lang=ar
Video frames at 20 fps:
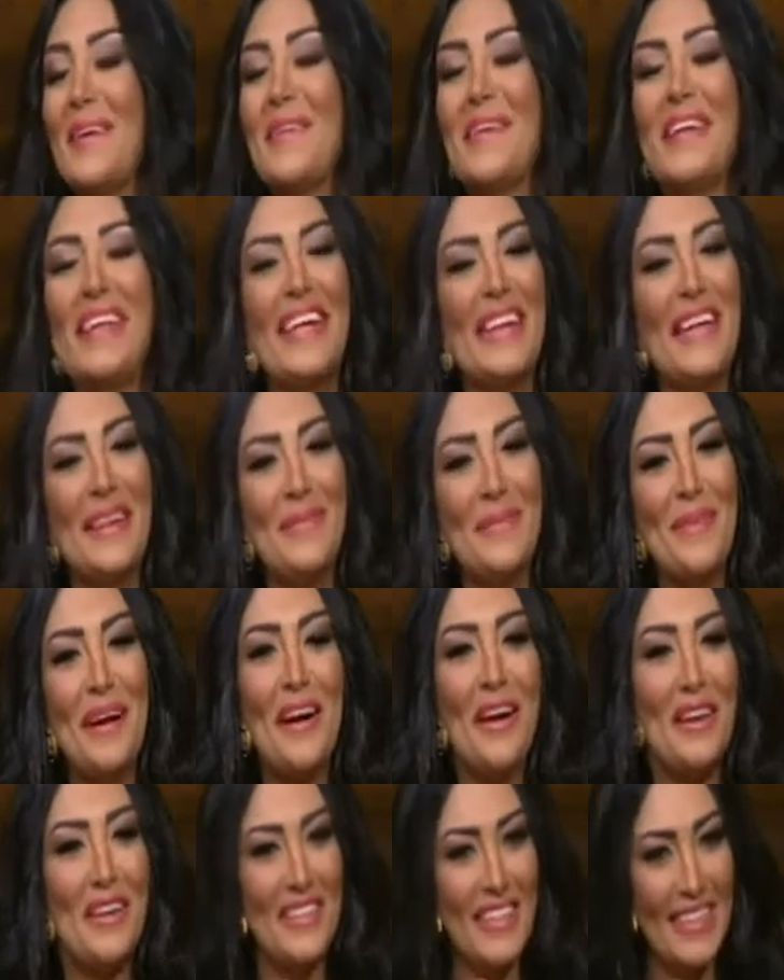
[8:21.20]
ولا يهمك
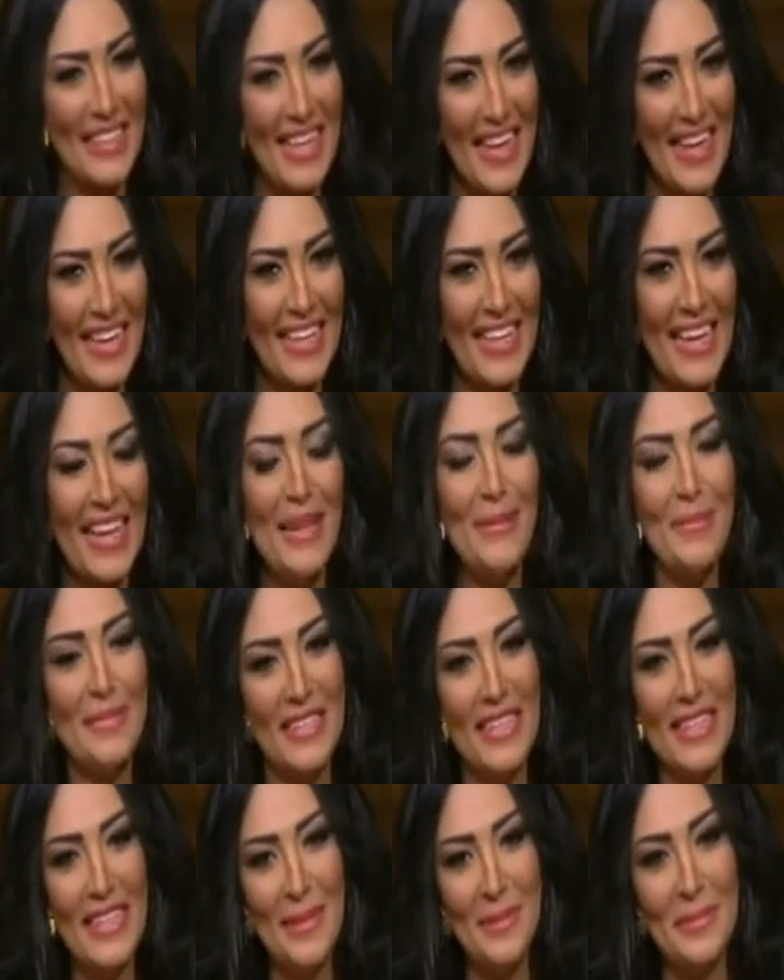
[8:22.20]
خلاص انت اخر كلام
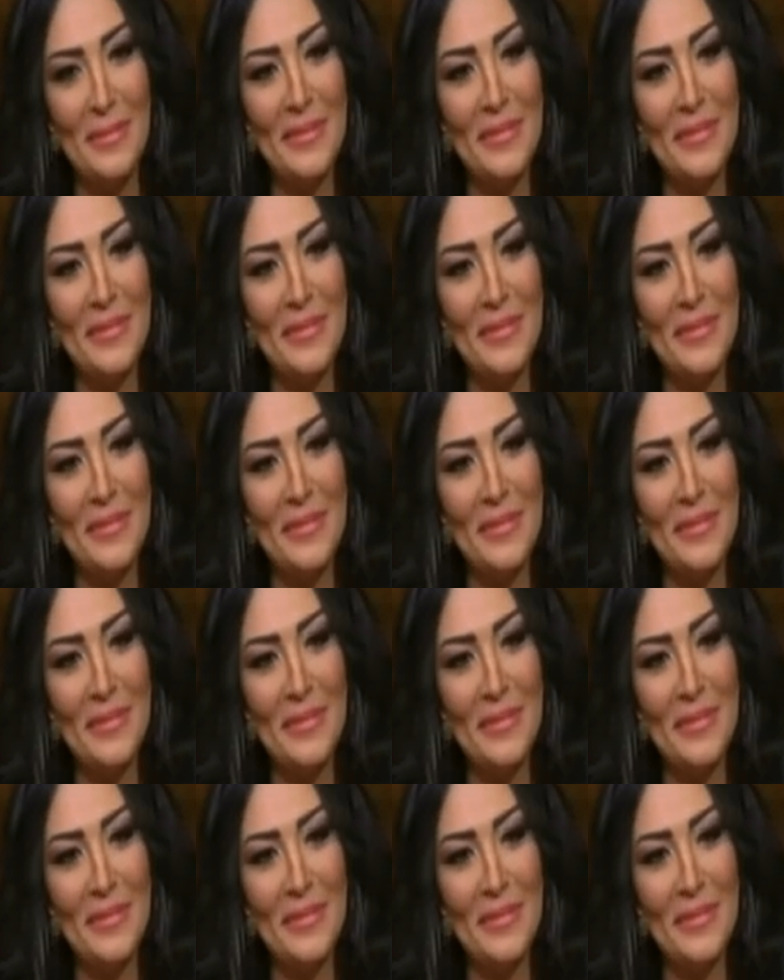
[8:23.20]
سليم